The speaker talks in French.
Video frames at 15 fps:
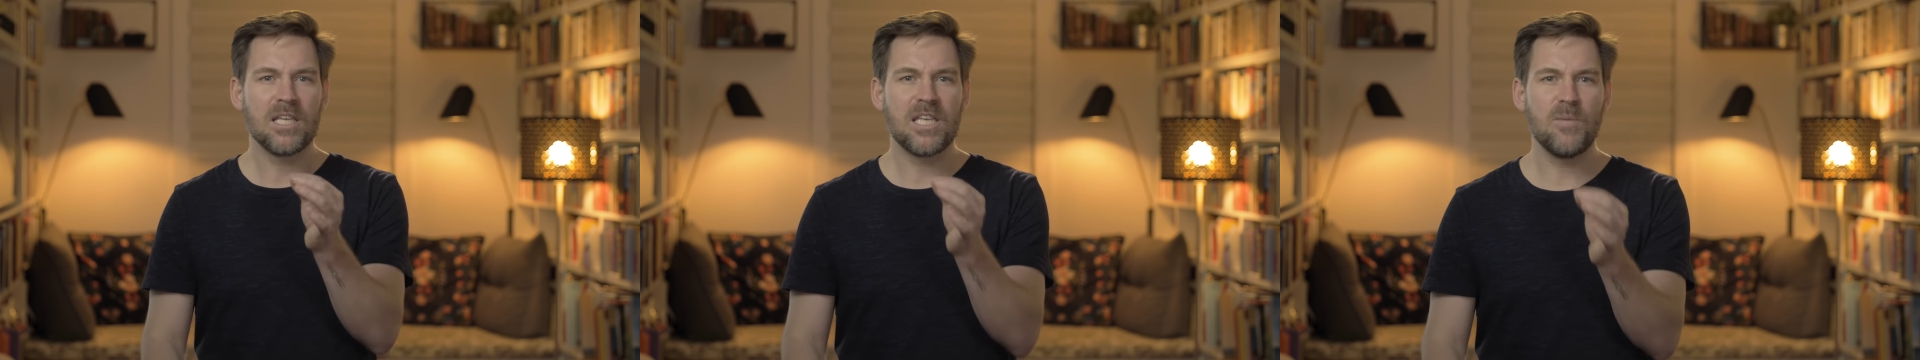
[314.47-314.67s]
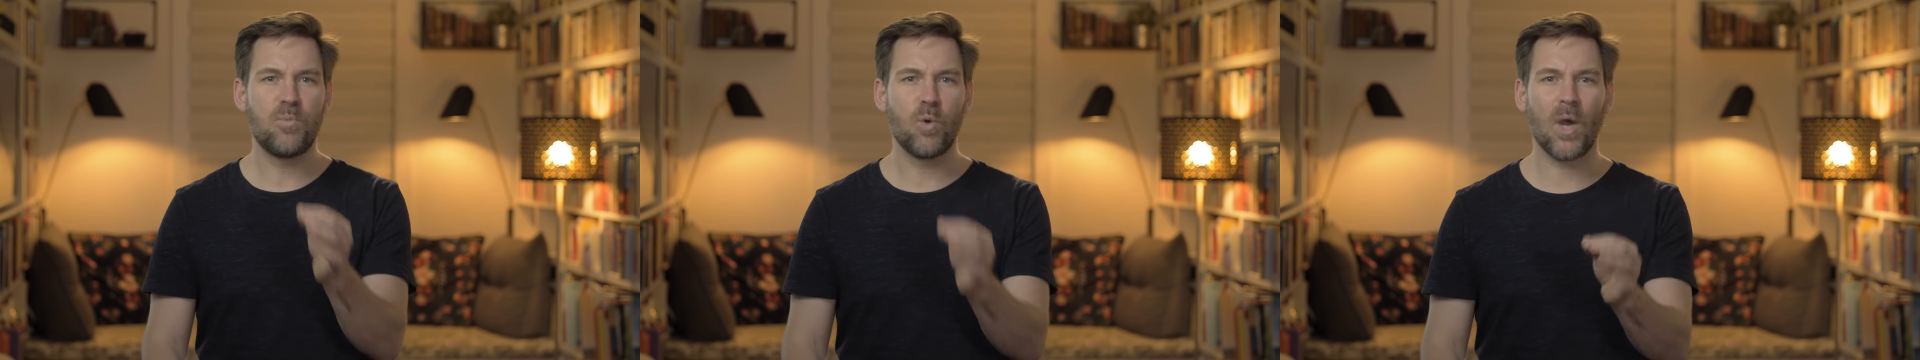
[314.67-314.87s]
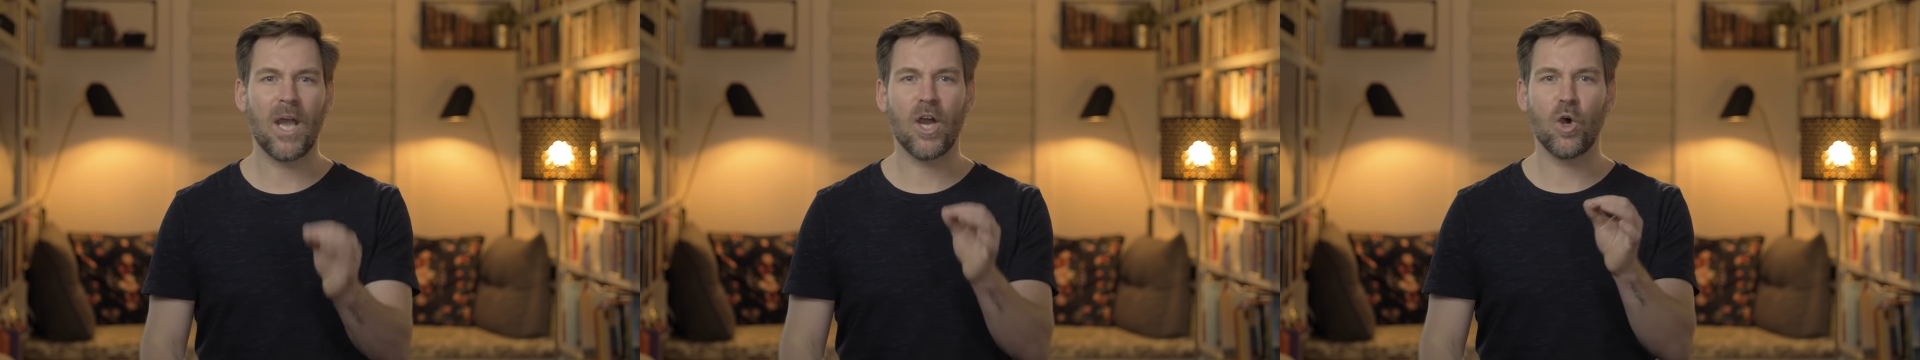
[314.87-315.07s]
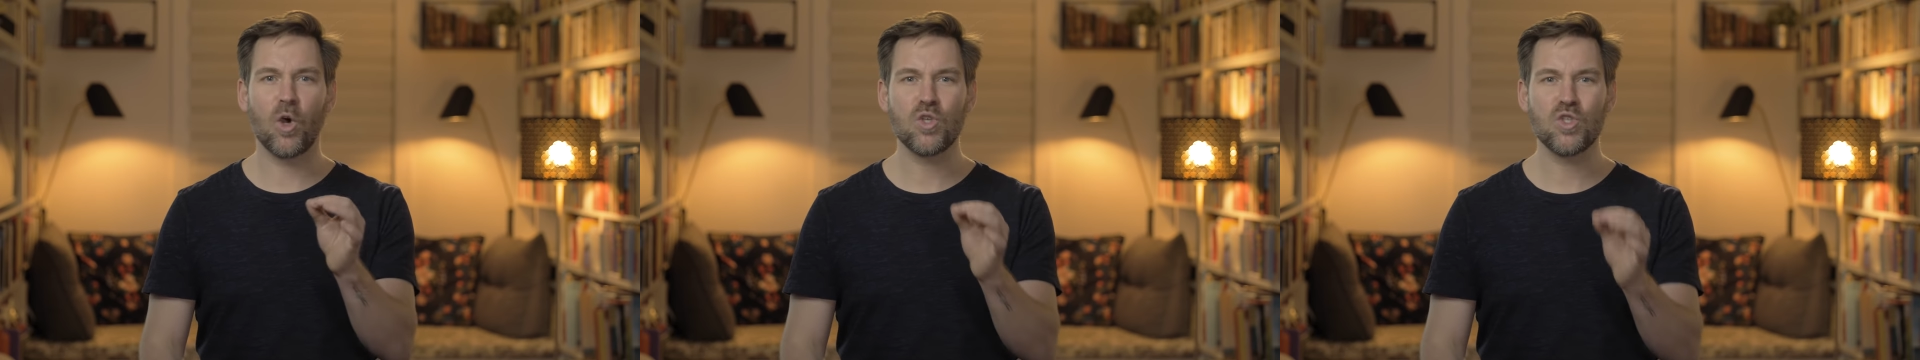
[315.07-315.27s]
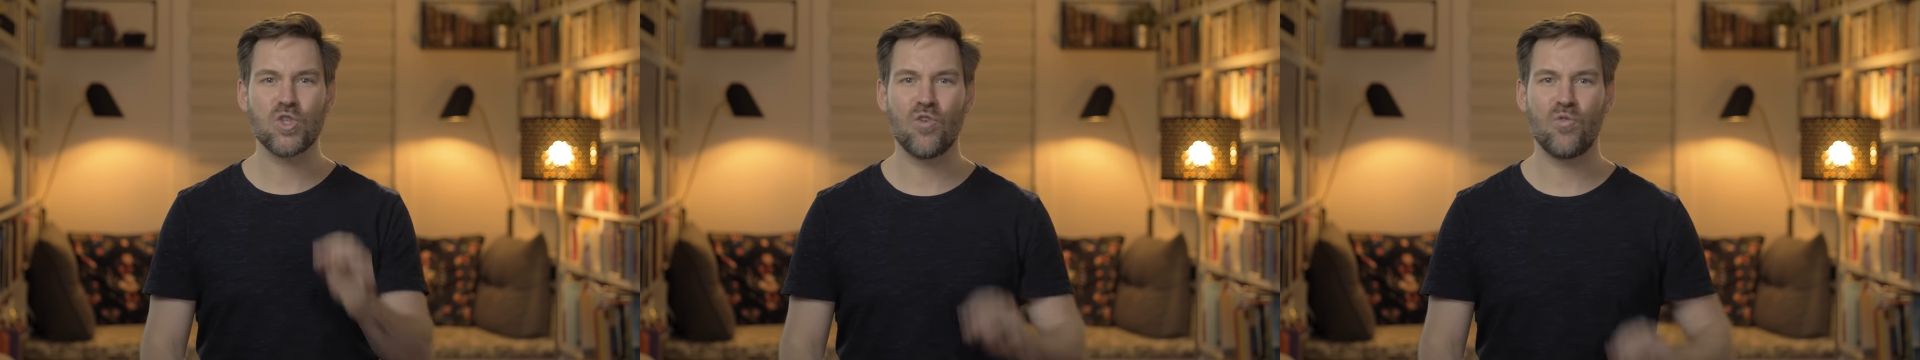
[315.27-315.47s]
qui pourraient
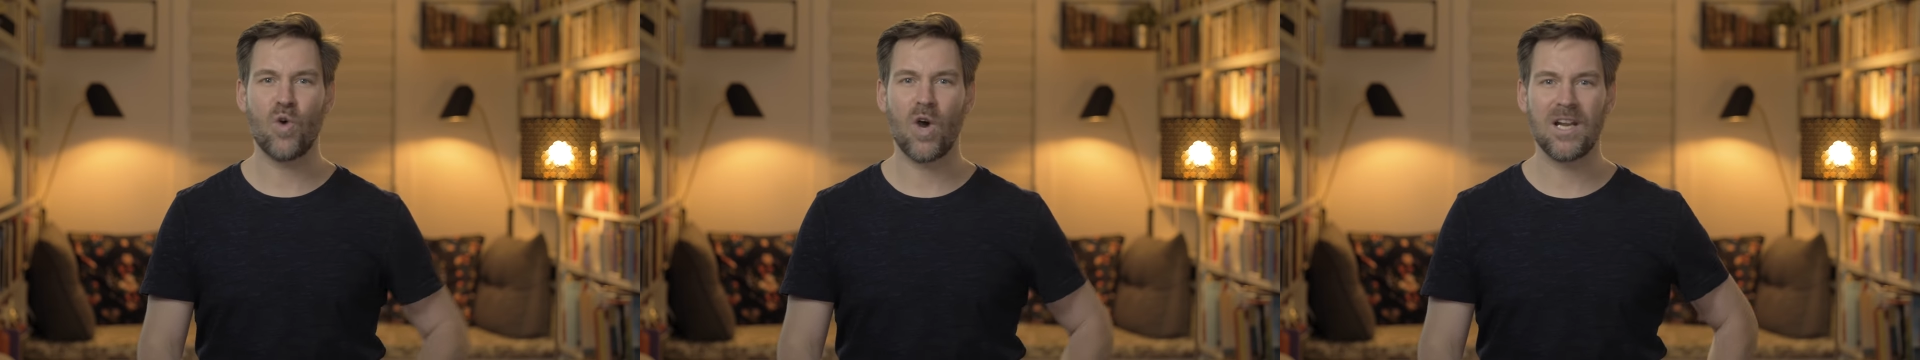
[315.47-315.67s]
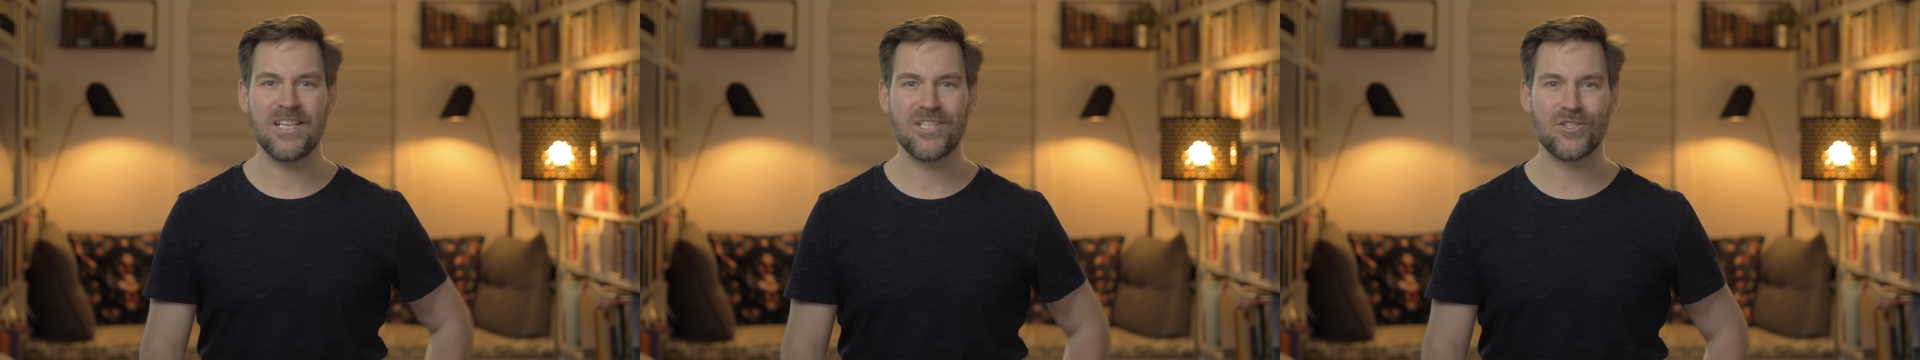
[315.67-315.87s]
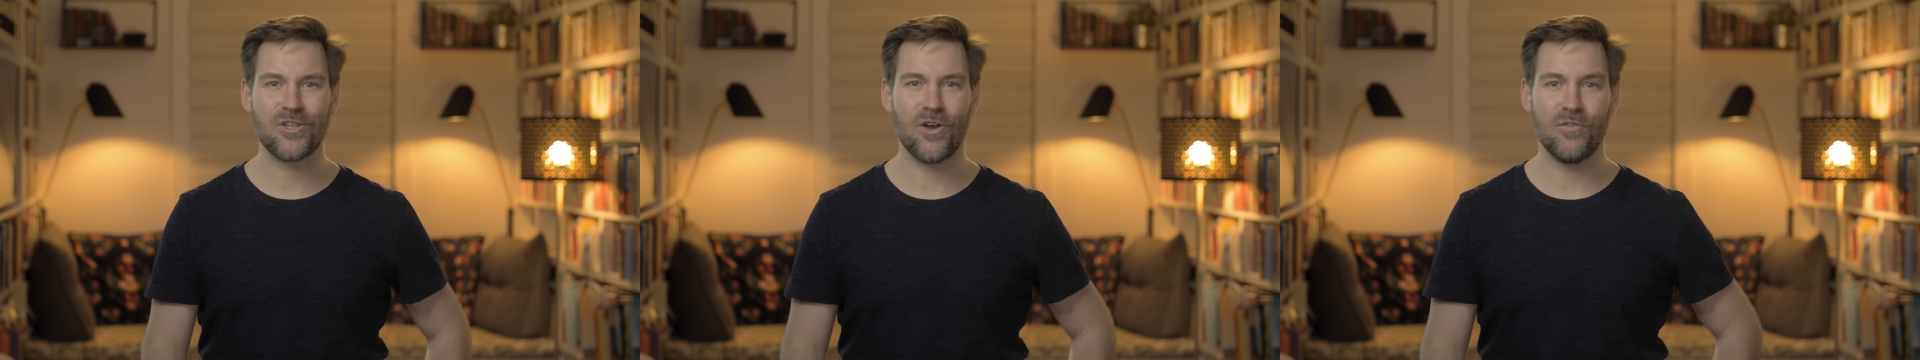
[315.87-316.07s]
recevoir les